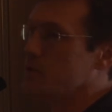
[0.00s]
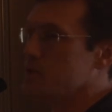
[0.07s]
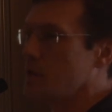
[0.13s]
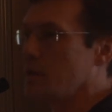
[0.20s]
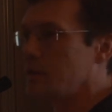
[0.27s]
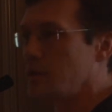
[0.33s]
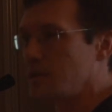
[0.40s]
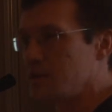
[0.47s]
ça a
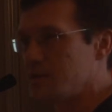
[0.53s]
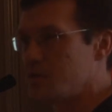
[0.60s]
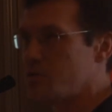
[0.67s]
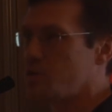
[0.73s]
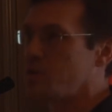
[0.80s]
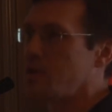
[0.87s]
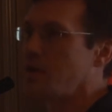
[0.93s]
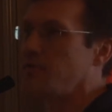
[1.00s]
été
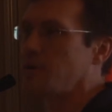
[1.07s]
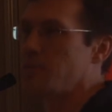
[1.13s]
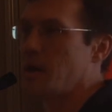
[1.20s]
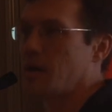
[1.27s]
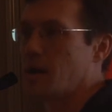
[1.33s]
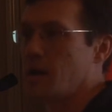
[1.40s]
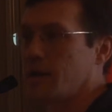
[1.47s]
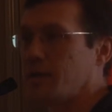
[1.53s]
discuté avec
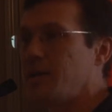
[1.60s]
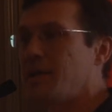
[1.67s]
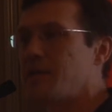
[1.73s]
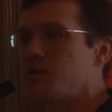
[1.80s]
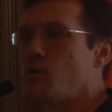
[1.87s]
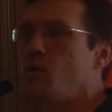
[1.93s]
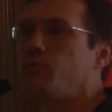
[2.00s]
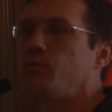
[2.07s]
Marc-Landry.
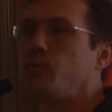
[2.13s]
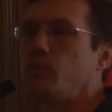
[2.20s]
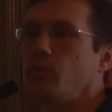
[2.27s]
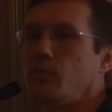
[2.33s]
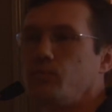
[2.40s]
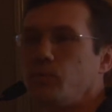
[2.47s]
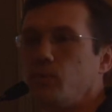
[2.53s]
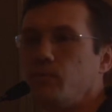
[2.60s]
Qu'est-ce qu'on veut,
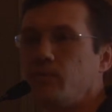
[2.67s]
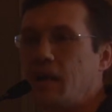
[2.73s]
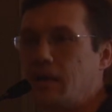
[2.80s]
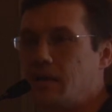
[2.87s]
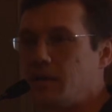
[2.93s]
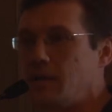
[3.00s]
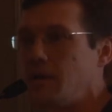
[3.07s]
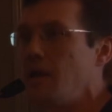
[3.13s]

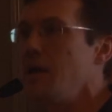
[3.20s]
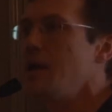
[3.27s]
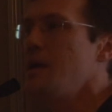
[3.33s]
valider?